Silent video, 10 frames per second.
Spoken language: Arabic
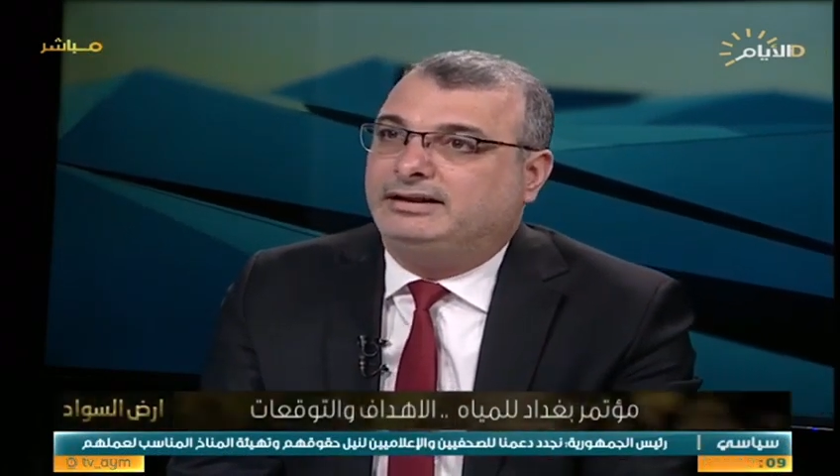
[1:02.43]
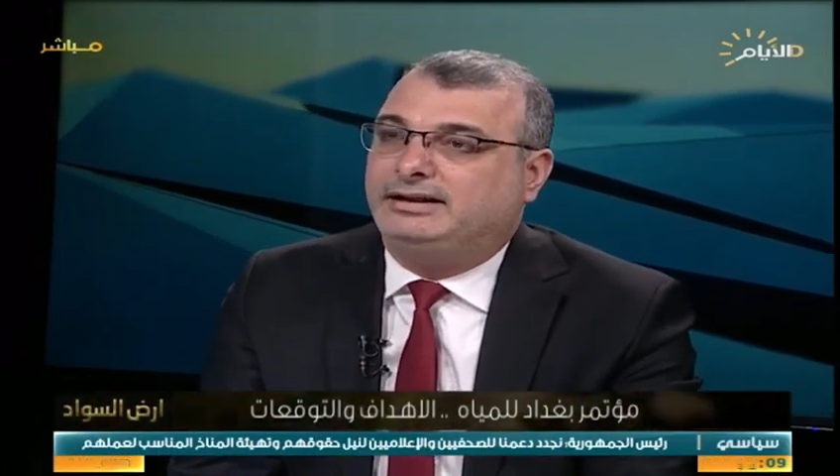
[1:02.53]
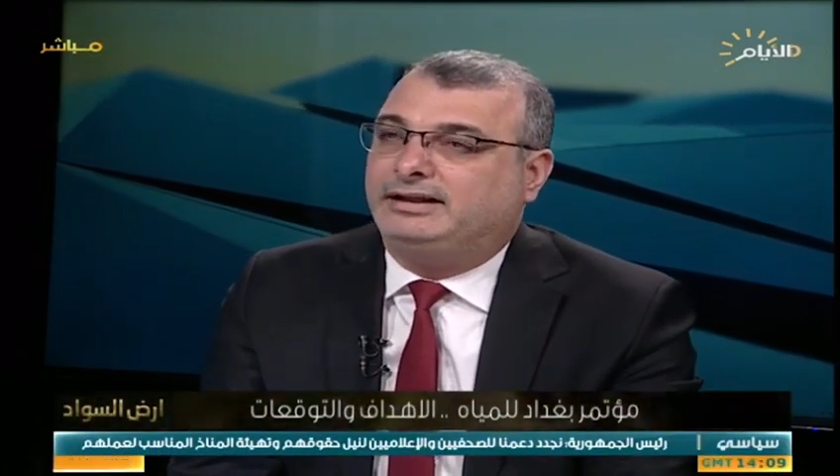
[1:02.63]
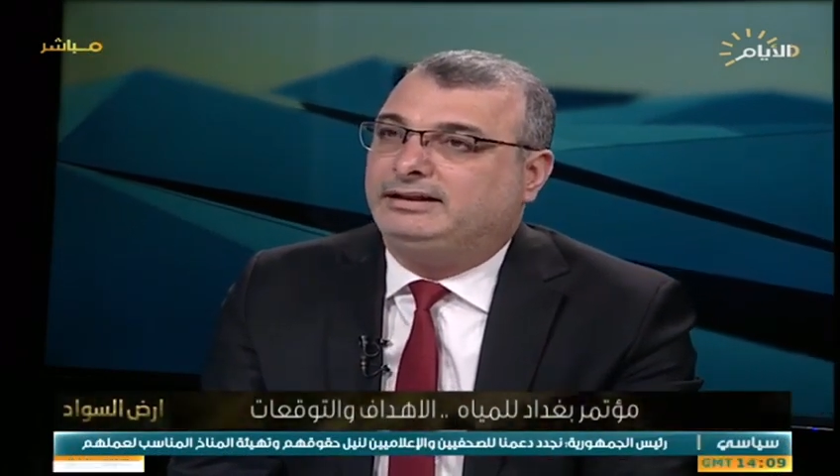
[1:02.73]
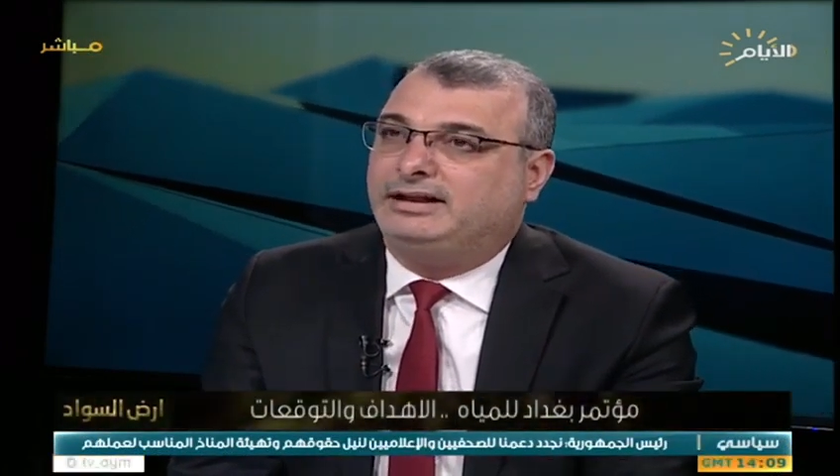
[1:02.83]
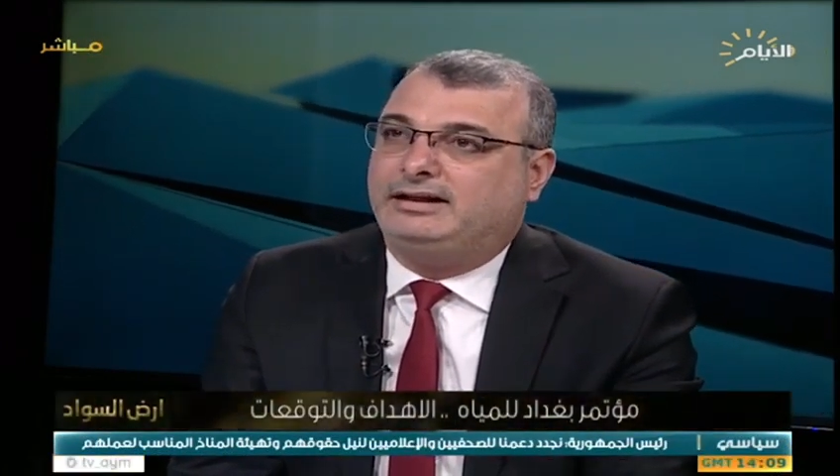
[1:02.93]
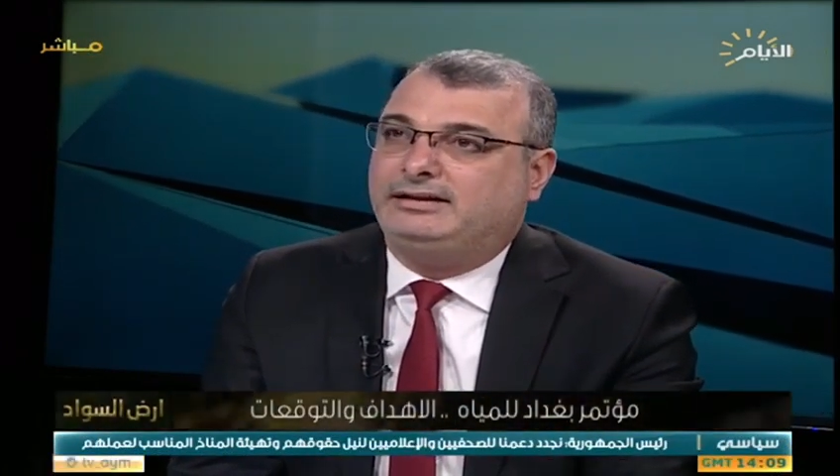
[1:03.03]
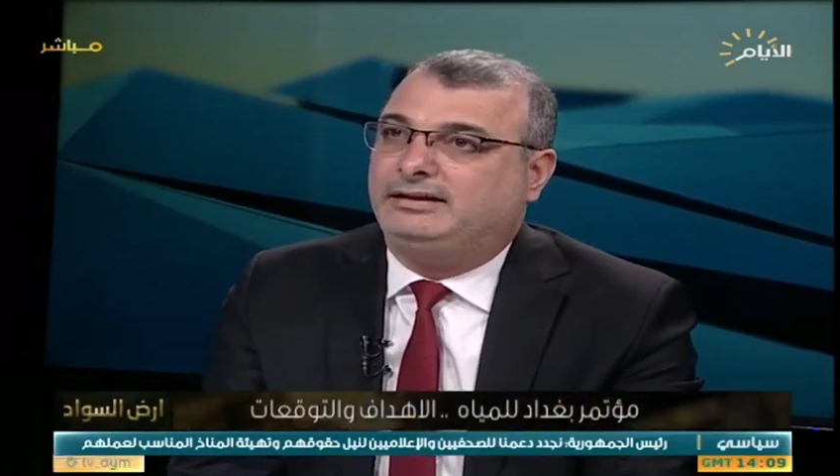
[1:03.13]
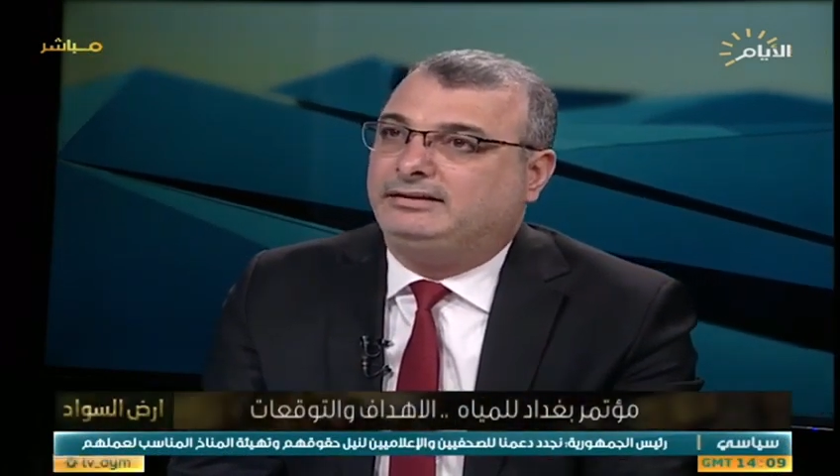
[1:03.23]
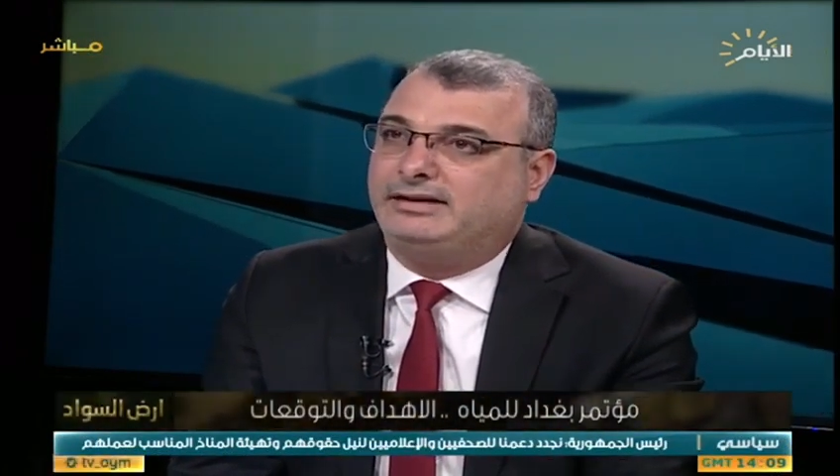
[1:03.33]
يعني
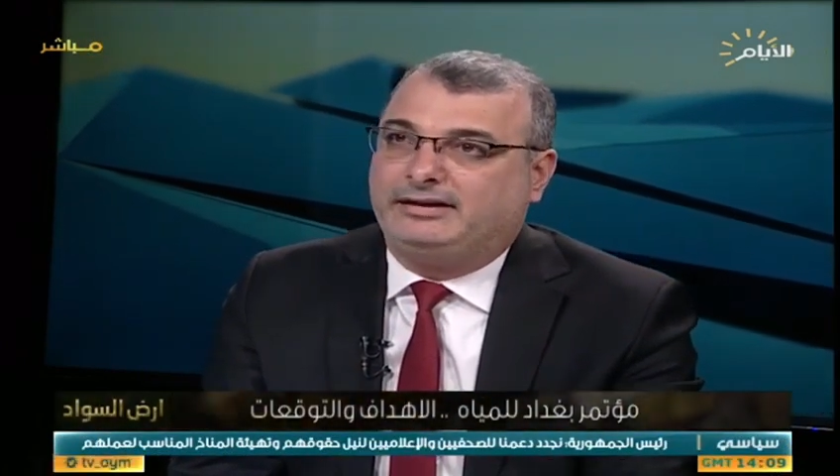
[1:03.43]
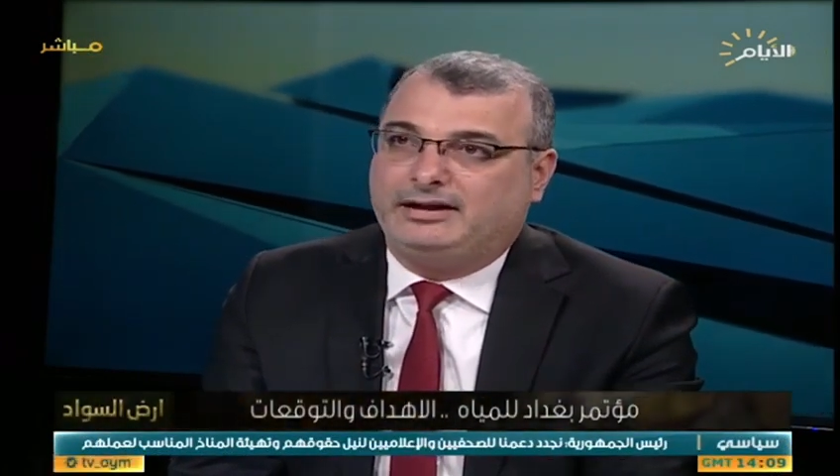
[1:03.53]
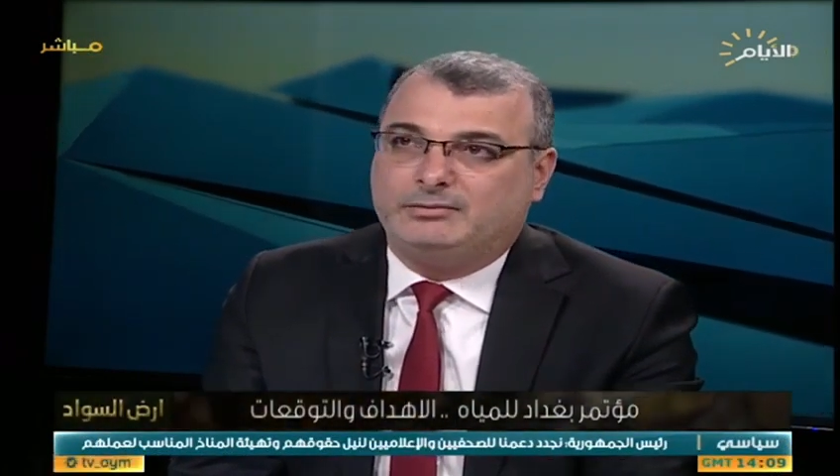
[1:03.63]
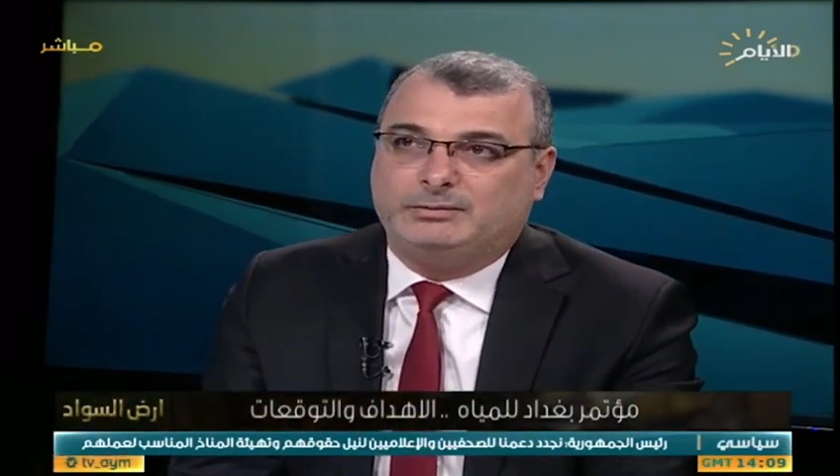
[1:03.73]
الكثير من